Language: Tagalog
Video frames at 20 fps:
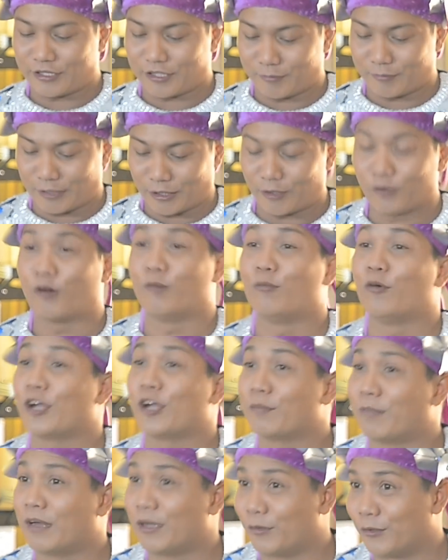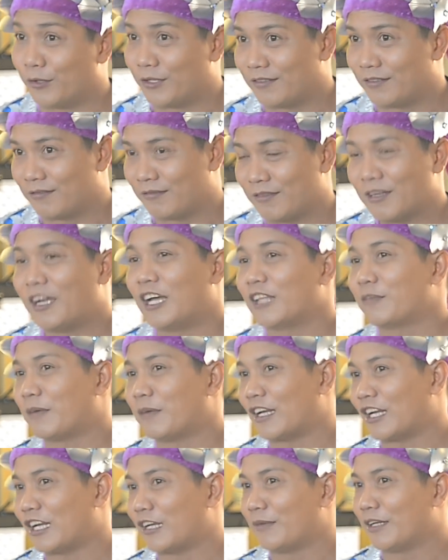naman ng lobo ay balon. At
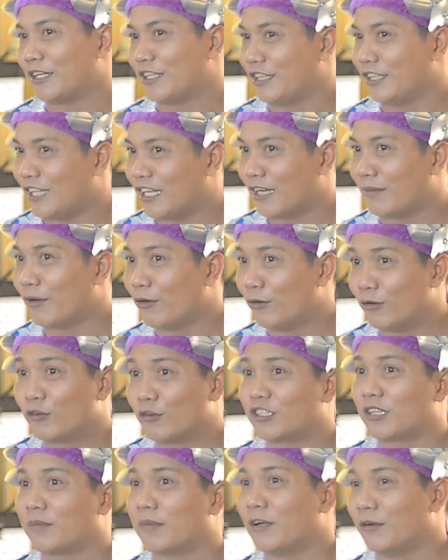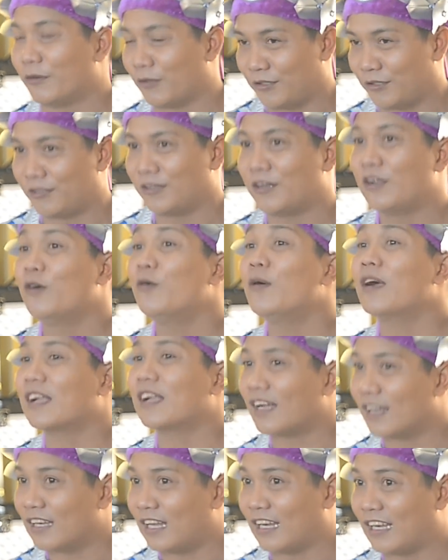para naman hindi ka mahulog sa balon, huwag
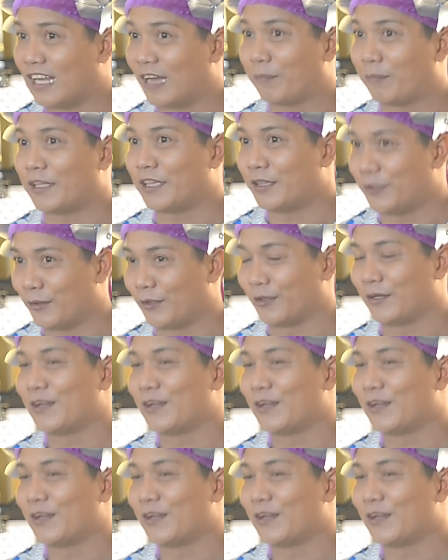kang lalapit doon.